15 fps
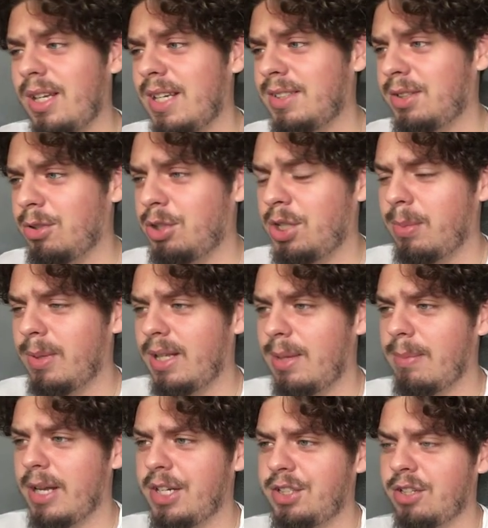jest to już chyba
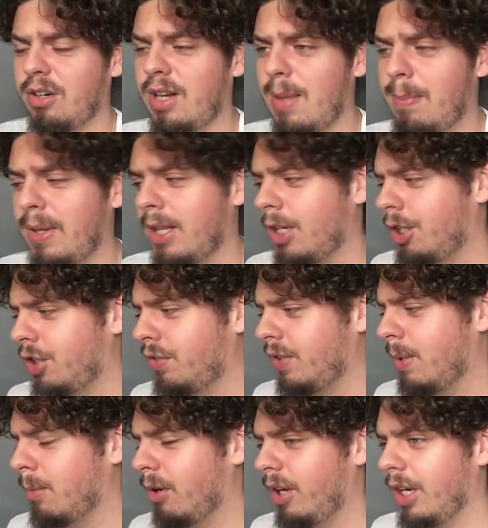najbardziej oklepana rzecz w
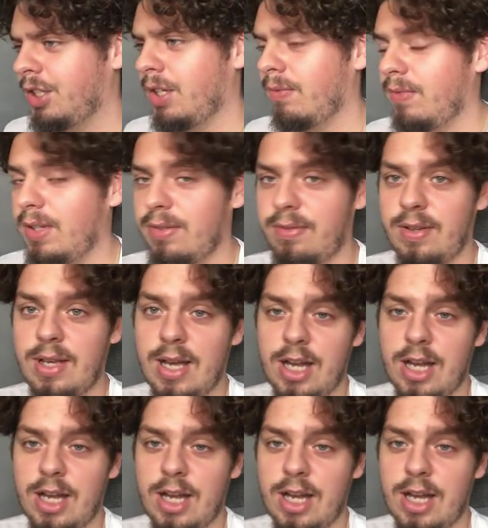tym okresie FIFA,